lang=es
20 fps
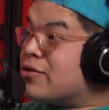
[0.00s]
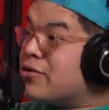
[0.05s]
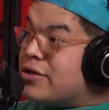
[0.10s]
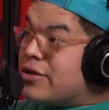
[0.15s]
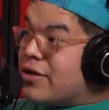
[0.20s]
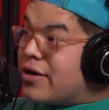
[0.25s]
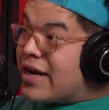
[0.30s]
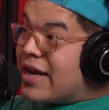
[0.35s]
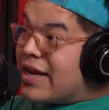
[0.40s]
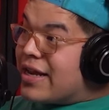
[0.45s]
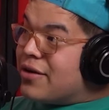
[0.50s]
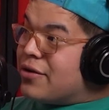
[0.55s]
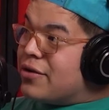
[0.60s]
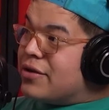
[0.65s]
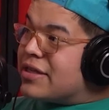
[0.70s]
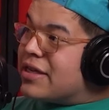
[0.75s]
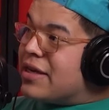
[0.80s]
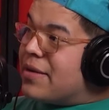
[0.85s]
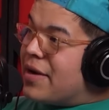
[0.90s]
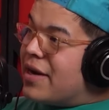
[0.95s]
escuchado que alguien lo
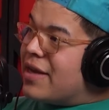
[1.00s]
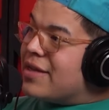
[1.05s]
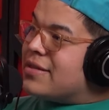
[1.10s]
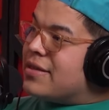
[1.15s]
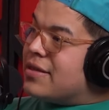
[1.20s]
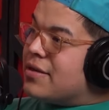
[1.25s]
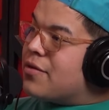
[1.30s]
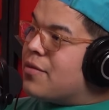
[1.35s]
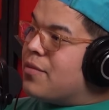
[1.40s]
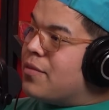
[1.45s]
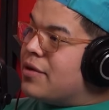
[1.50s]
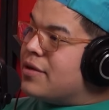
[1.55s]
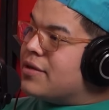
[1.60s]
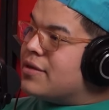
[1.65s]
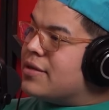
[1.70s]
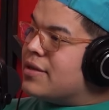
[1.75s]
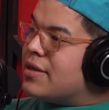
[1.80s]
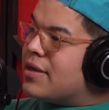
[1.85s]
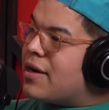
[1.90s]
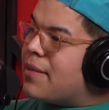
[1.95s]
escribiera así, como
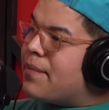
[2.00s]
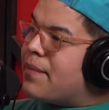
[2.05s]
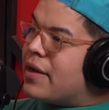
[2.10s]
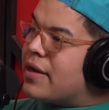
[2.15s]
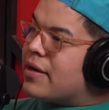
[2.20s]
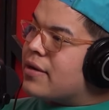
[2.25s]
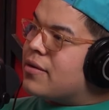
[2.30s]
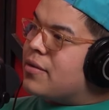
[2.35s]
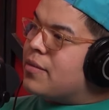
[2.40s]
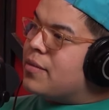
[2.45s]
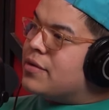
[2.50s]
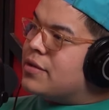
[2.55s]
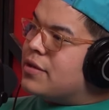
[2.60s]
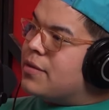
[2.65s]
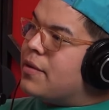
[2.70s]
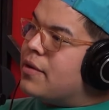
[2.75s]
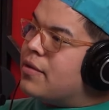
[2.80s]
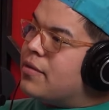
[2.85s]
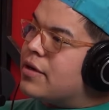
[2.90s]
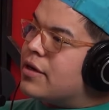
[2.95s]
dices, de rapear como
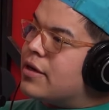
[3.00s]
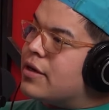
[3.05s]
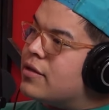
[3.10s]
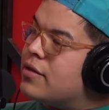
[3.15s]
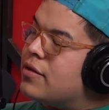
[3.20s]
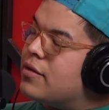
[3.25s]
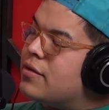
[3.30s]
encima de un reggaetón.